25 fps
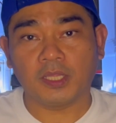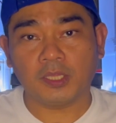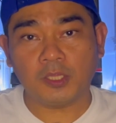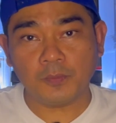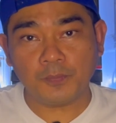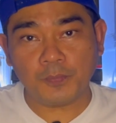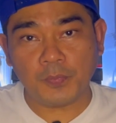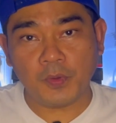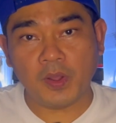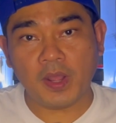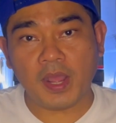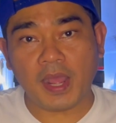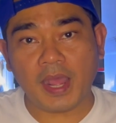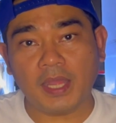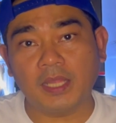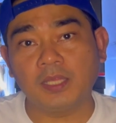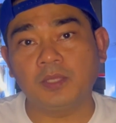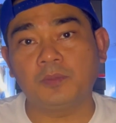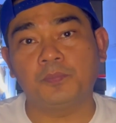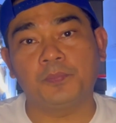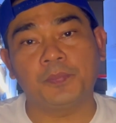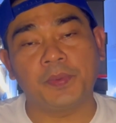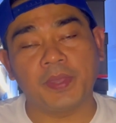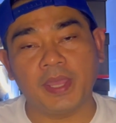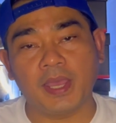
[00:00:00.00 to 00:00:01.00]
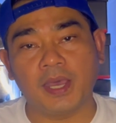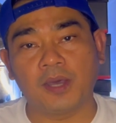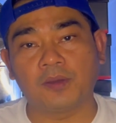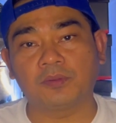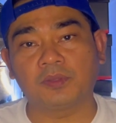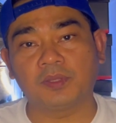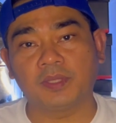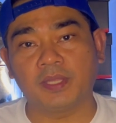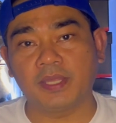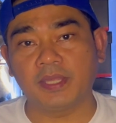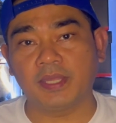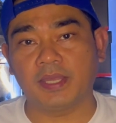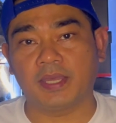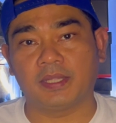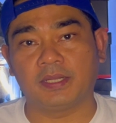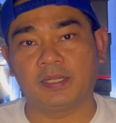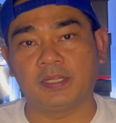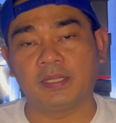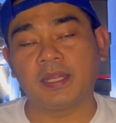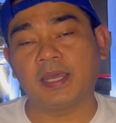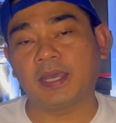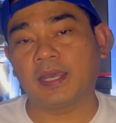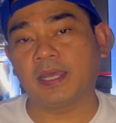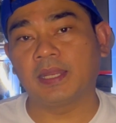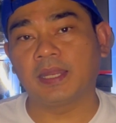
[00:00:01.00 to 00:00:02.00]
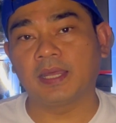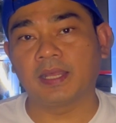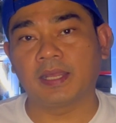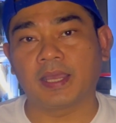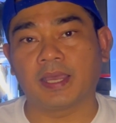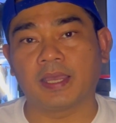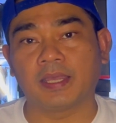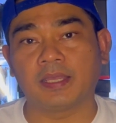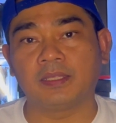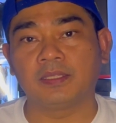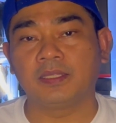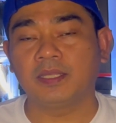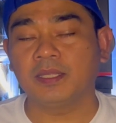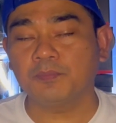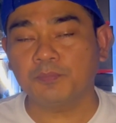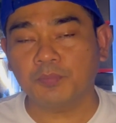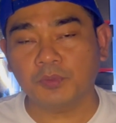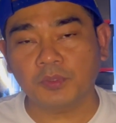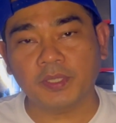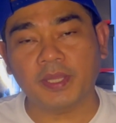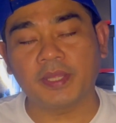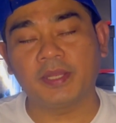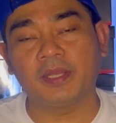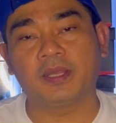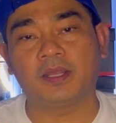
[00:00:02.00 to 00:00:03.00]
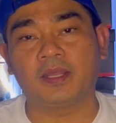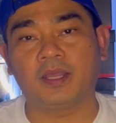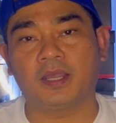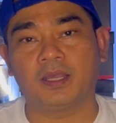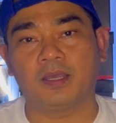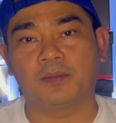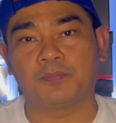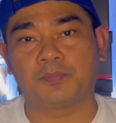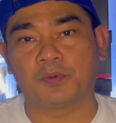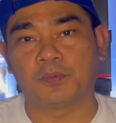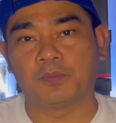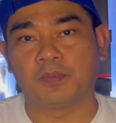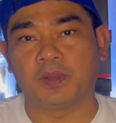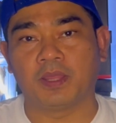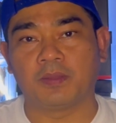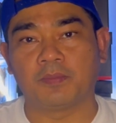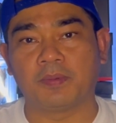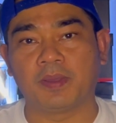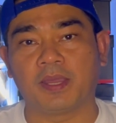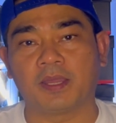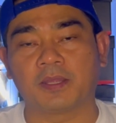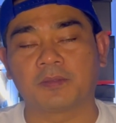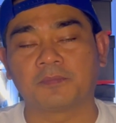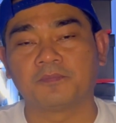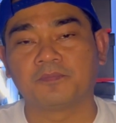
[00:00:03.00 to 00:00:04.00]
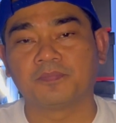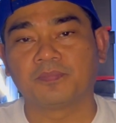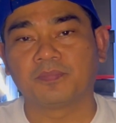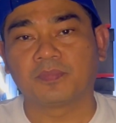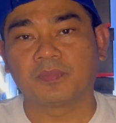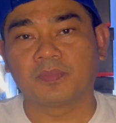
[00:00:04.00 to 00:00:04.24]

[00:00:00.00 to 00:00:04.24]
ito pong ad payout na yan na nakalagay, diyan po tayo nagkakaproblema.